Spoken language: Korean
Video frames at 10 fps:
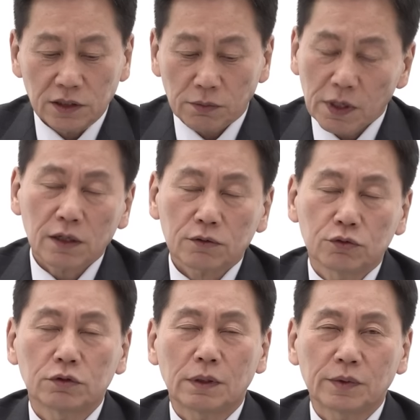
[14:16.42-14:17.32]
정말
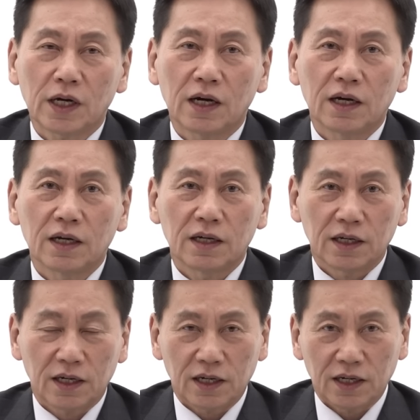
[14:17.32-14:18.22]
궁금합니다.
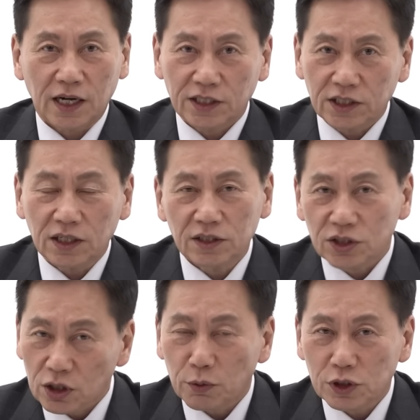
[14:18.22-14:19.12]
아, 같이
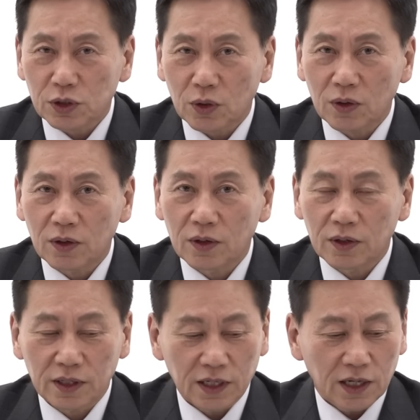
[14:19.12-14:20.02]
지켜보시죠.
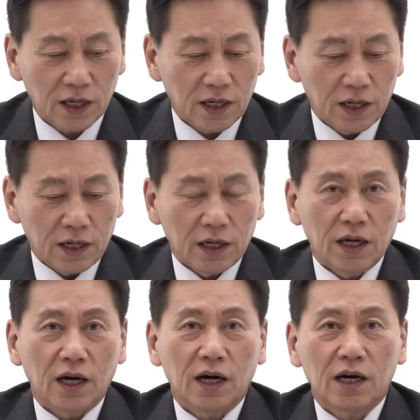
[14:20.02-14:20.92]

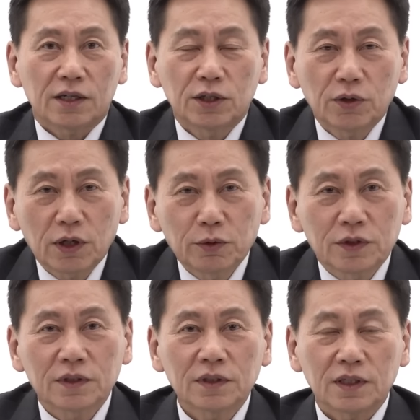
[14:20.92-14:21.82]
아, 그리고
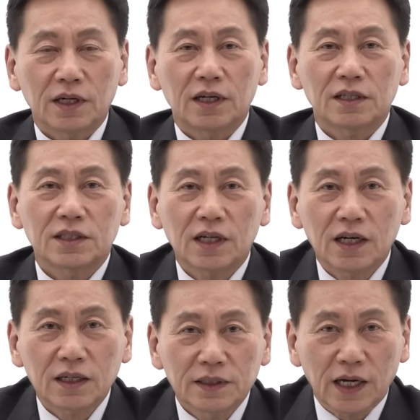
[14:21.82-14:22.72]
여러분, 아,
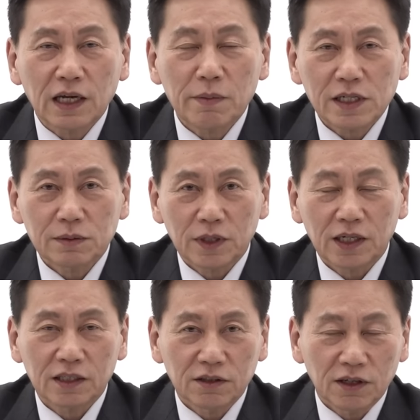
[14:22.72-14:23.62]
제가 양해 말씀을
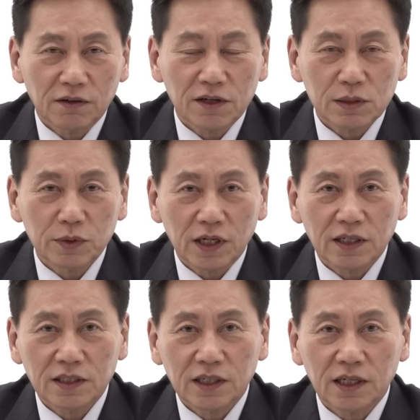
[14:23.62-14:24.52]
하나 드려야 될 것
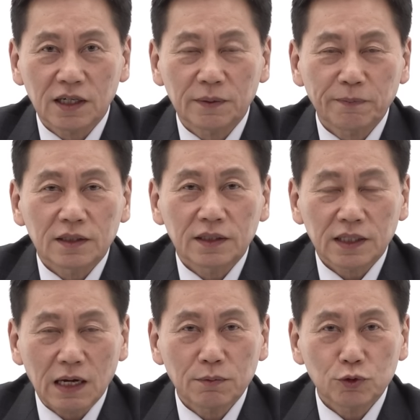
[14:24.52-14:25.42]
같습니다. 제가 아,
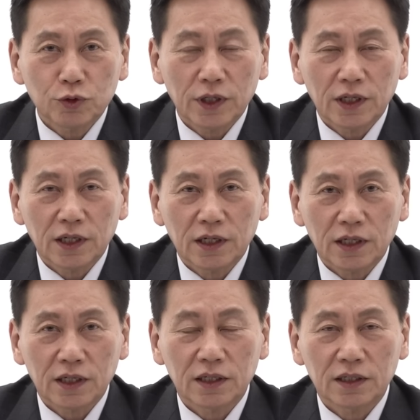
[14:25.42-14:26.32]
다음
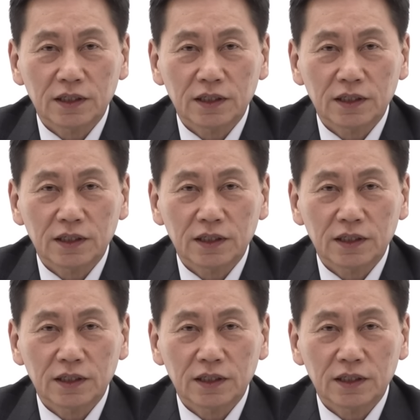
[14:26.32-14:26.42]
주에